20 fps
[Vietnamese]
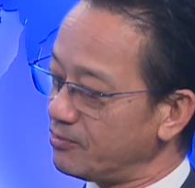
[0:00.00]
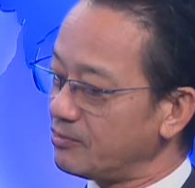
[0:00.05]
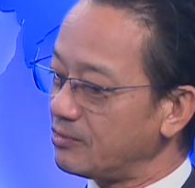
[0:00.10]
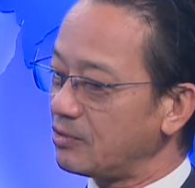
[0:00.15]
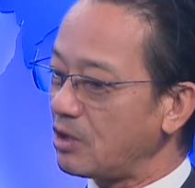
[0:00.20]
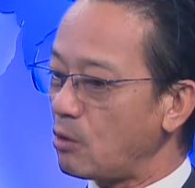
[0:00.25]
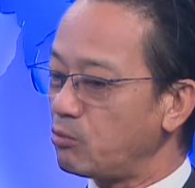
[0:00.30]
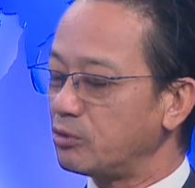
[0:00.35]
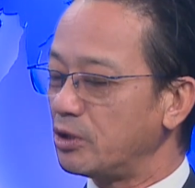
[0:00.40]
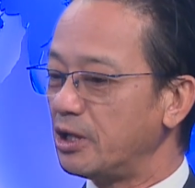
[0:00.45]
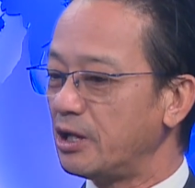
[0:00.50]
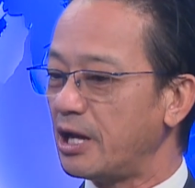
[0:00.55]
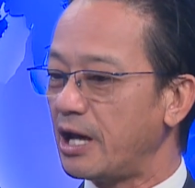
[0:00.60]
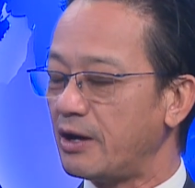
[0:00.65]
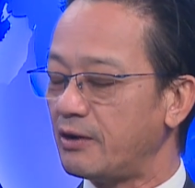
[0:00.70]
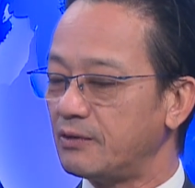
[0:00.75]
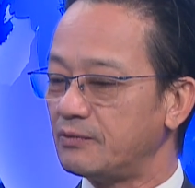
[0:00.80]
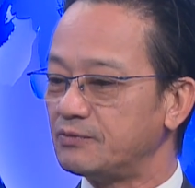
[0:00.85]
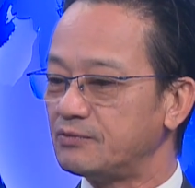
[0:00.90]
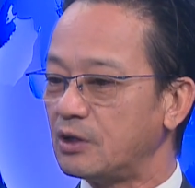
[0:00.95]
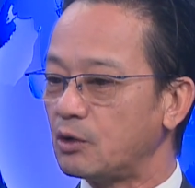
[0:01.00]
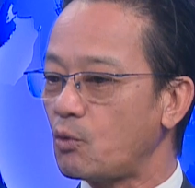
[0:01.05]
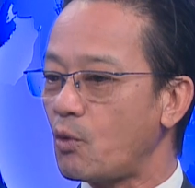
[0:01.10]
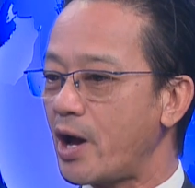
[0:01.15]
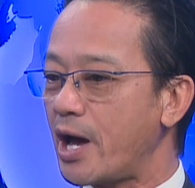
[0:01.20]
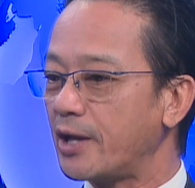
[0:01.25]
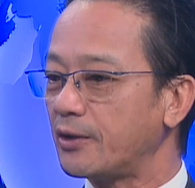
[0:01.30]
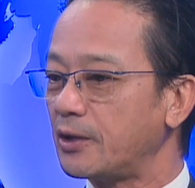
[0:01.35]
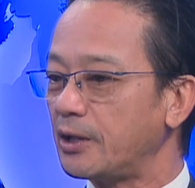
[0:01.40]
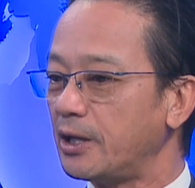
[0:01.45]
trong như là vừa
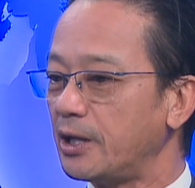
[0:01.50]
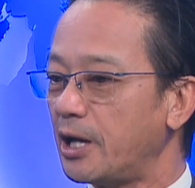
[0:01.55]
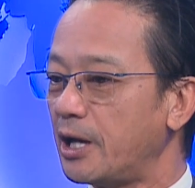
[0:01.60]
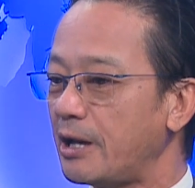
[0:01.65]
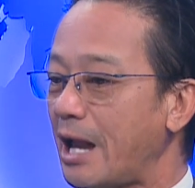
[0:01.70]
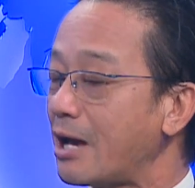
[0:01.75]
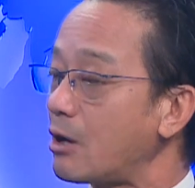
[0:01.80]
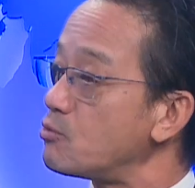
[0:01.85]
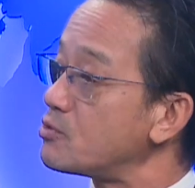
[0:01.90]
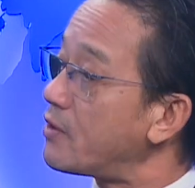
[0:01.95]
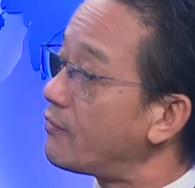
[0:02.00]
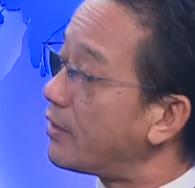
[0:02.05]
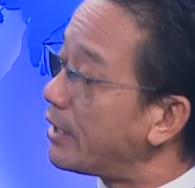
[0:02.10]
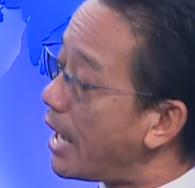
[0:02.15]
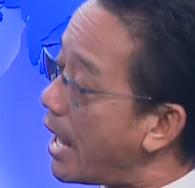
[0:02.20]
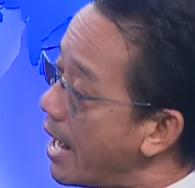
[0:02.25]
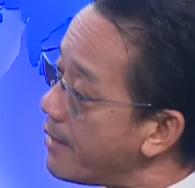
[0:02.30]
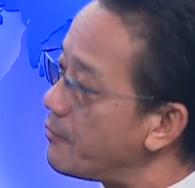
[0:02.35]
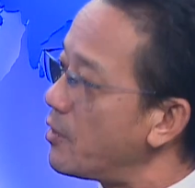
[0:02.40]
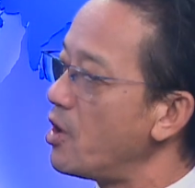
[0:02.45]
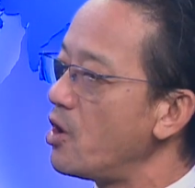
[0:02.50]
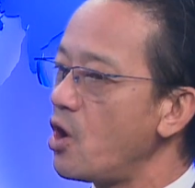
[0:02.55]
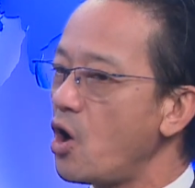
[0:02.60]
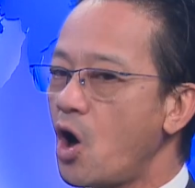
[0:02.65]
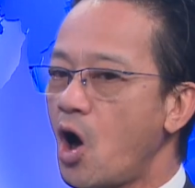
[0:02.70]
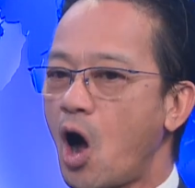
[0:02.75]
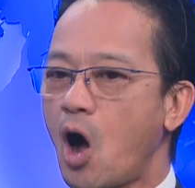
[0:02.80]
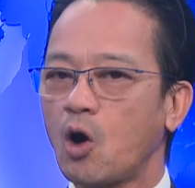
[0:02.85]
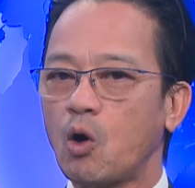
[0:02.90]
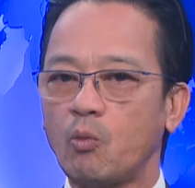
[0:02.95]
qua thì à, Đảng Cộng sản Việt Nam
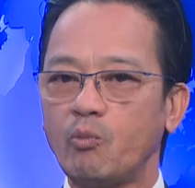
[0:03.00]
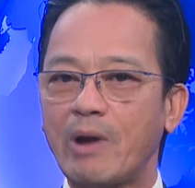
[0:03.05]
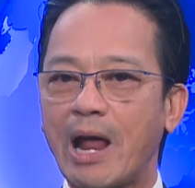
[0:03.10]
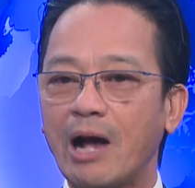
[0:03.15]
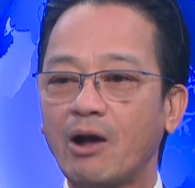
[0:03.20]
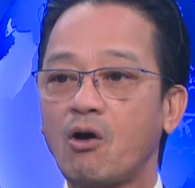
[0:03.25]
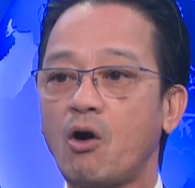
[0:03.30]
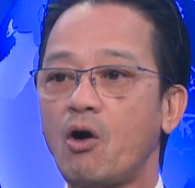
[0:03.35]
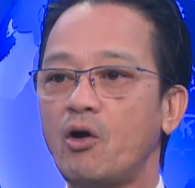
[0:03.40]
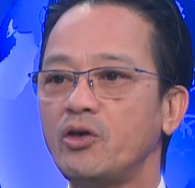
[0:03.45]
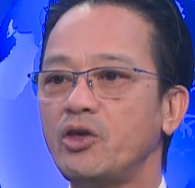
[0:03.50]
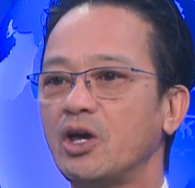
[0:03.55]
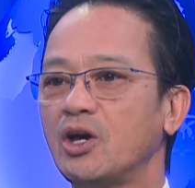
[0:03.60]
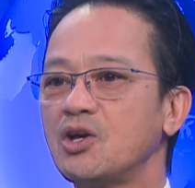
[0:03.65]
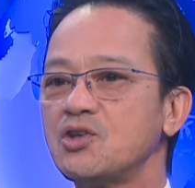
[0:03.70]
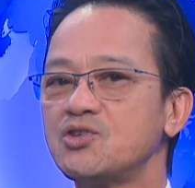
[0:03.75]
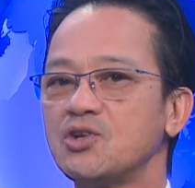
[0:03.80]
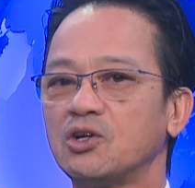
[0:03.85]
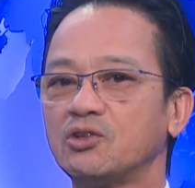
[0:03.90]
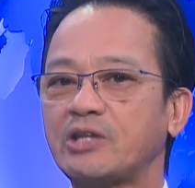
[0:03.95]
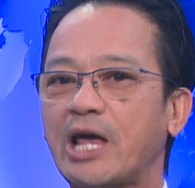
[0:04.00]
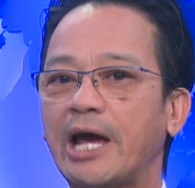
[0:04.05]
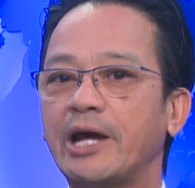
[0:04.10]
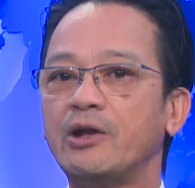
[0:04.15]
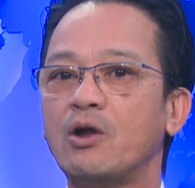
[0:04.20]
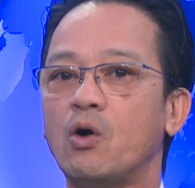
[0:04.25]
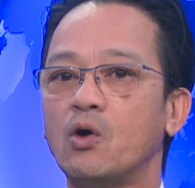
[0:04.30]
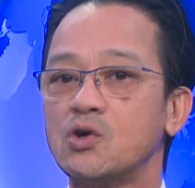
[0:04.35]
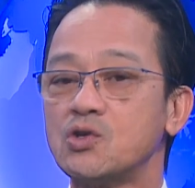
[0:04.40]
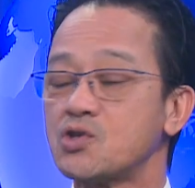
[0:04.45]
họ cũng đã có những cái sự thay
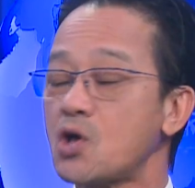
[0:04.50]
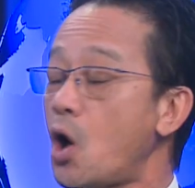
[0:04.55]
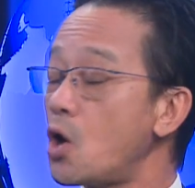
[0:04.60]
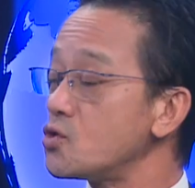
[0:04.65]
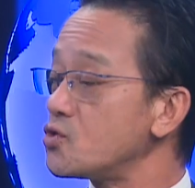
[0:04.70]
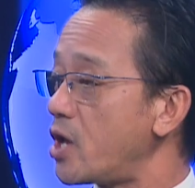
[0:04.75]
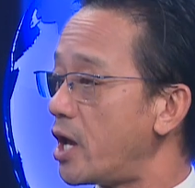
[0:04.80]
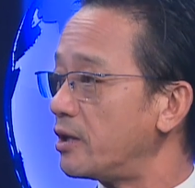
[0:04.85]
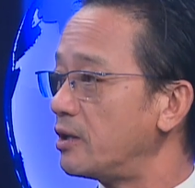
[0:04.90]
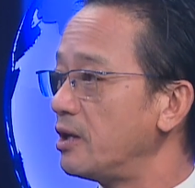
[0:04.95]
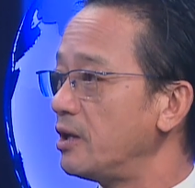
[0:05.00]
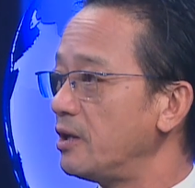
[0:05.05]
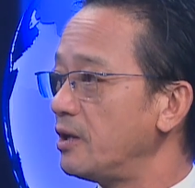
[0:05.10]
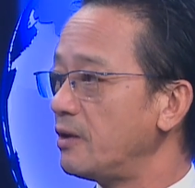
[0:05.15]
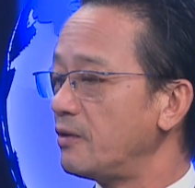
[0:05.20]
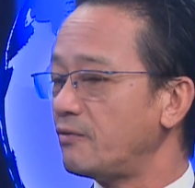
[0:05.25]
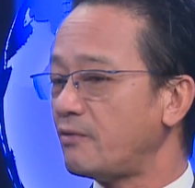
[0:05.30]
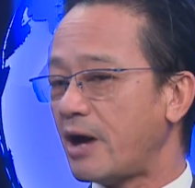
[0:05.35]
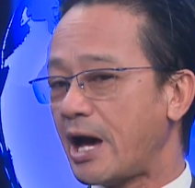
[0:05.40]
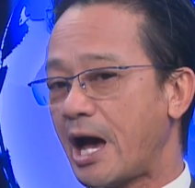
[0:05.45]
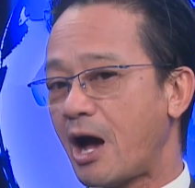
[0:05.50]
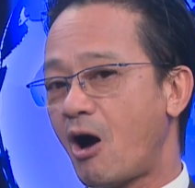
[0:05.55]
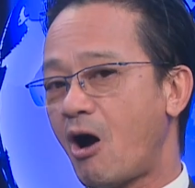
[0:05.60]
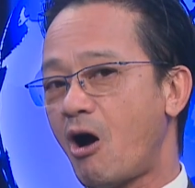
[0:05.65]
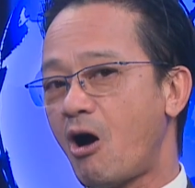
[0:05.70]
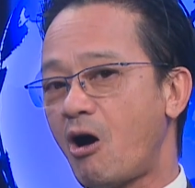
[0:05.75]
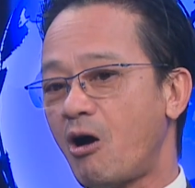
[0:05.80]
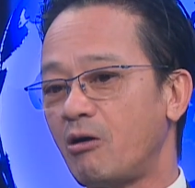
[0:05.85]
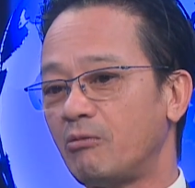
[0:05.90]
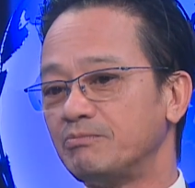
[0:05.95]
đổi rõ rệt và
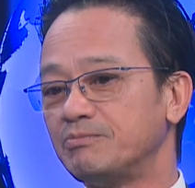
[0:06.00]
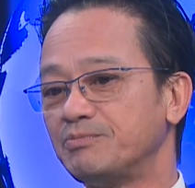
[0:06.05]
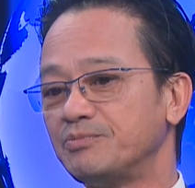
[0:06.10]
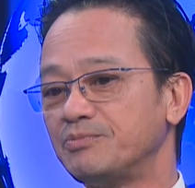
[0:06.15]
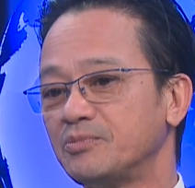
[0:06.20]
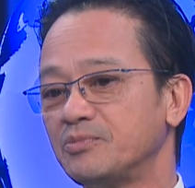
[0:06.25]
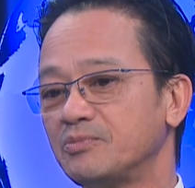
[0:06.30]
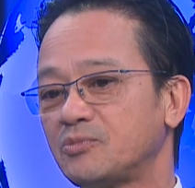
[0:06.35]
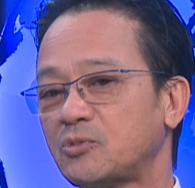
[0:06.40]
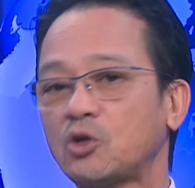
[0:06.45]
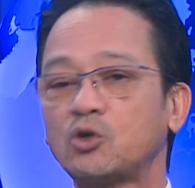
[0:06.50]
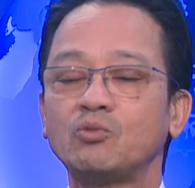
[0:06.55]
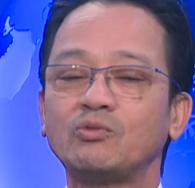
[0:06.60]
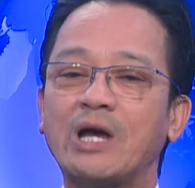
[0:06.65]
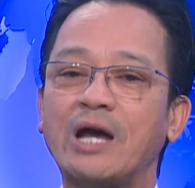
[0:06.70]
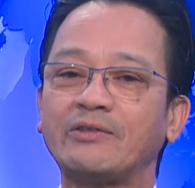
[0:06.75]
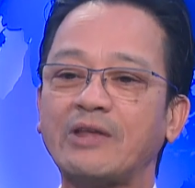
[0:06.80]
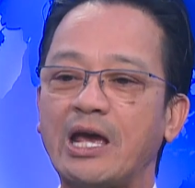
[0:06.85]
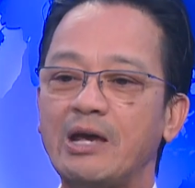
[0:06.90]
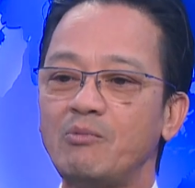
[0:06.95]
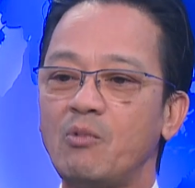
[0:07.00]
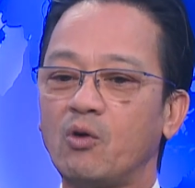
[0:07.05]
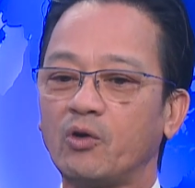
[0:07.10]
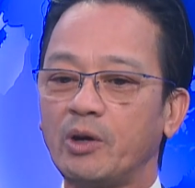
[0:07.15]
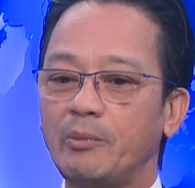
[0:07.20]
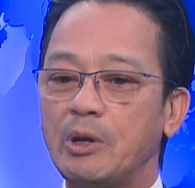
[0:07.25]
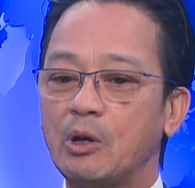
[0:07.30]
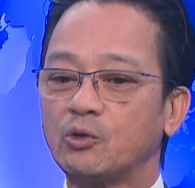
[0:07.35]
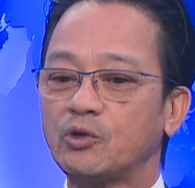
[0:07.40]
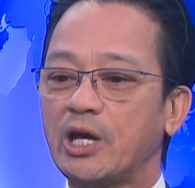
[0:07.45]
họ cho chúng ta thấy một cái
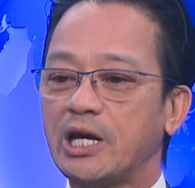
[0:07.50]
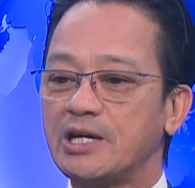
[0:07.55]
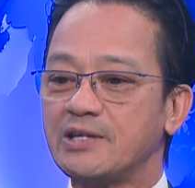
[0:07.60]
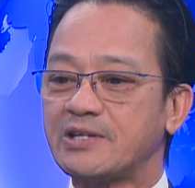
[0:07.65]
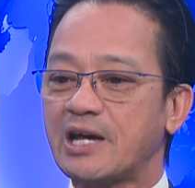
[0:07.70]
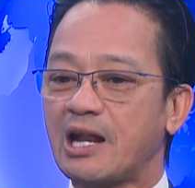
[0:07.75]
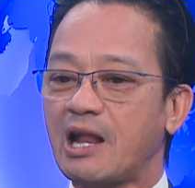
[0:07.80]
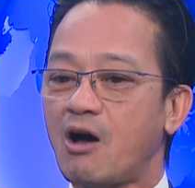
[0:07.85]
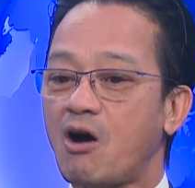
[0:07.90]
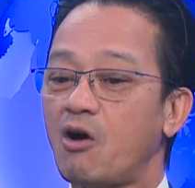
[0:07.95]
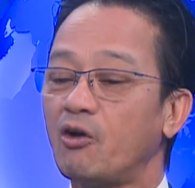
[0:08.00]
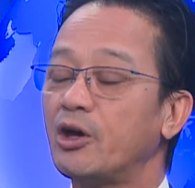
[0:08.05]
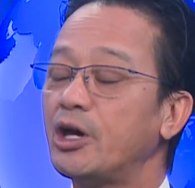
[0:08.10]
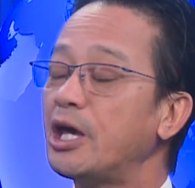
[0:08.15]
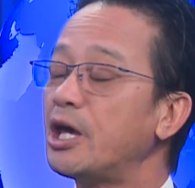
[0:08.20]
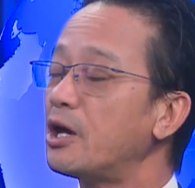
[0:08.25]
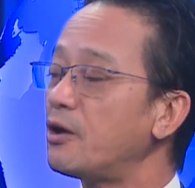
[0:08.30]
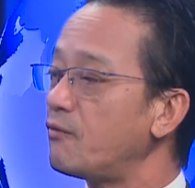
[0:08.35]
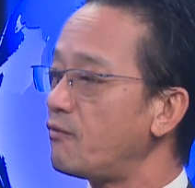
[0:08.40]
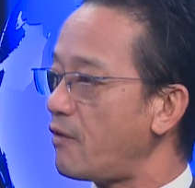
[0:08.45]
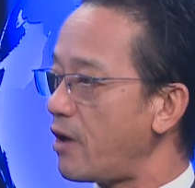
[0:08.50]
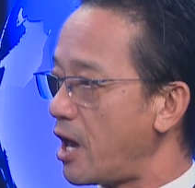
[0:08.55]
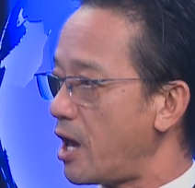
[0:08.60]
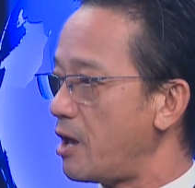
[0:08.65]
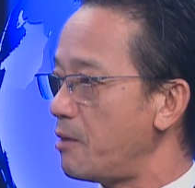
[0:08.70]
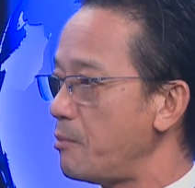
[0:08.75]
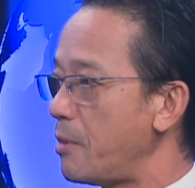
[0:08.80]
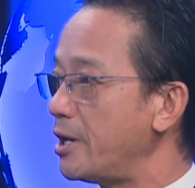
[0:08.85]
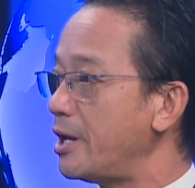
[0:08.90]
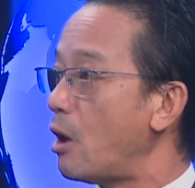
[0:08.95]
biểu thị rằng là họ nghiêng về
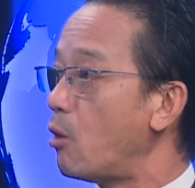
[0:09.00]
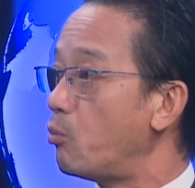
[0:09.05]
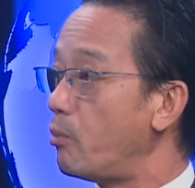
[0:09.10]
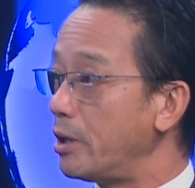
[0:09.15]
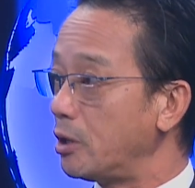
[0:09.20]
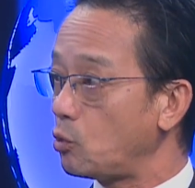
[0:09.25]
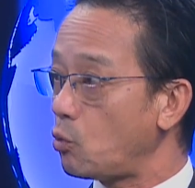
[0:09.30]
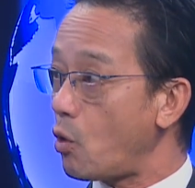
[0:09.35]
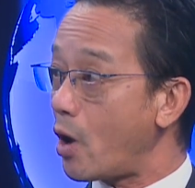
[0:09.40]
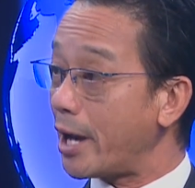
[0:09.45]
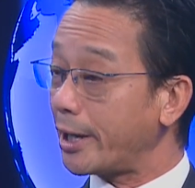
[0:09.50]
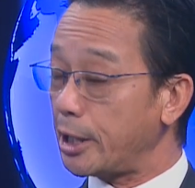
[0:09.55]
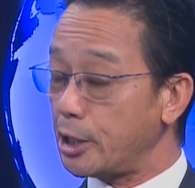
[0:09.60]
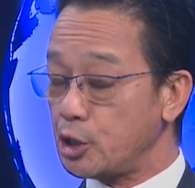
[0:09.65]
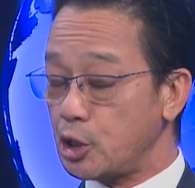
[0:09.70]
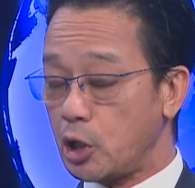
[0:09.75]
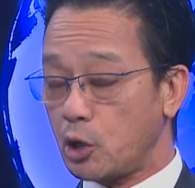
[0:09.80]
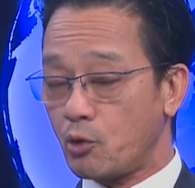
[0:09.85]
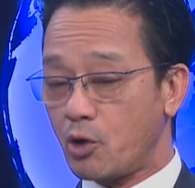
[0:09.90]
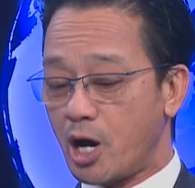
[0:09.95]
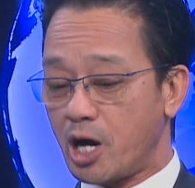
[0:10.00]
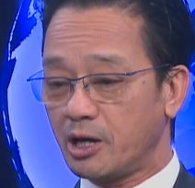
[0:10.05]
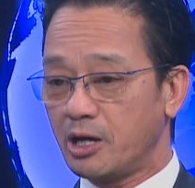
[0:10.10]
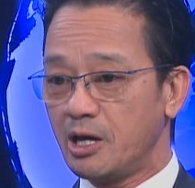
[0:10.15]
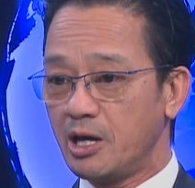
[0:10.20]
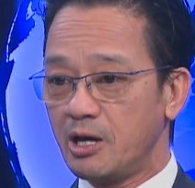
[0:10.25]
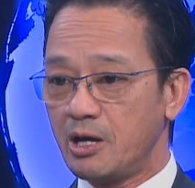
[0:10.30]
bên đồng minh của Hoa Kỳ nhiều hơn.